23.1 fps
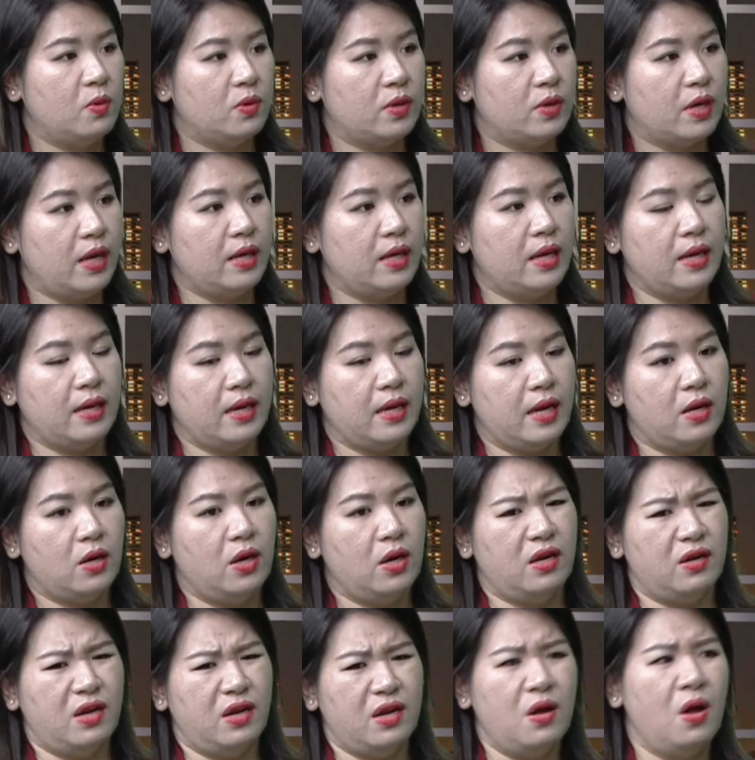cái ngành nghề đó
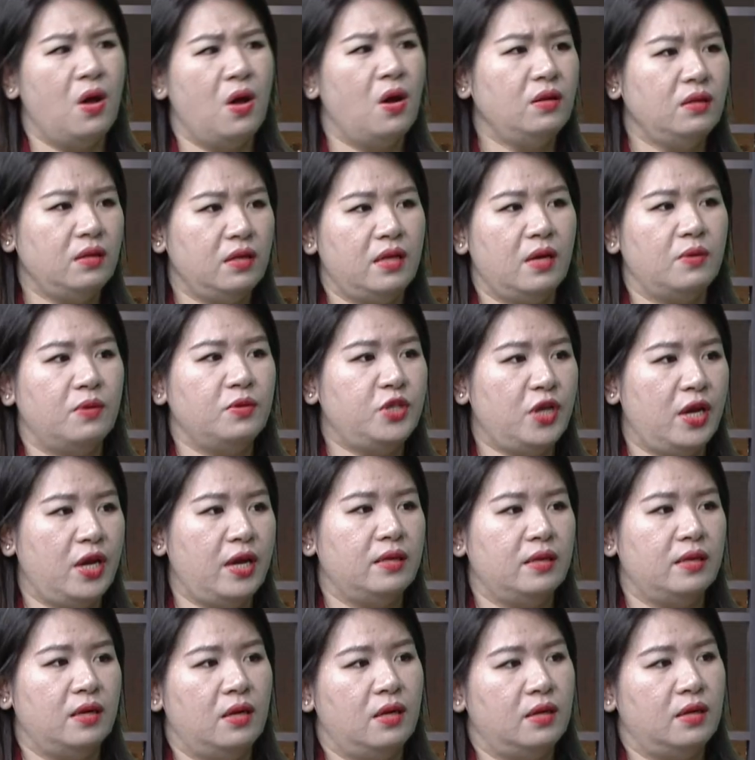là đang hot theo
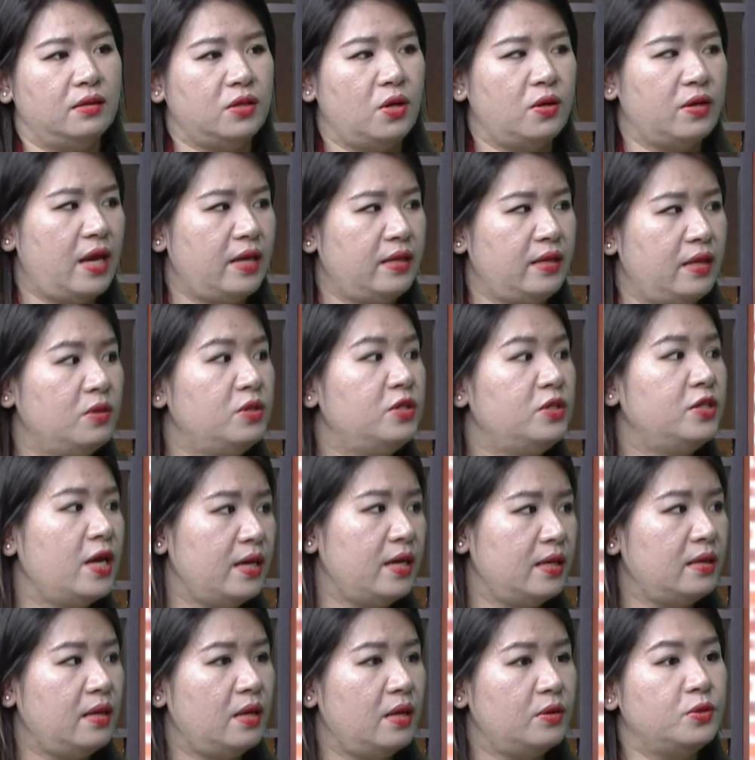trend đó là chọn ngành theo
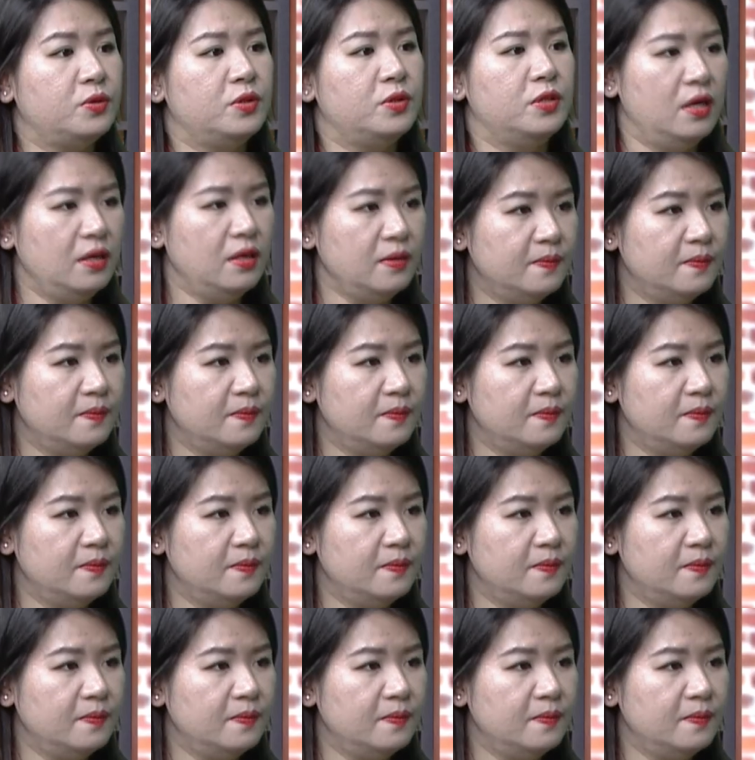trend theo xu hướng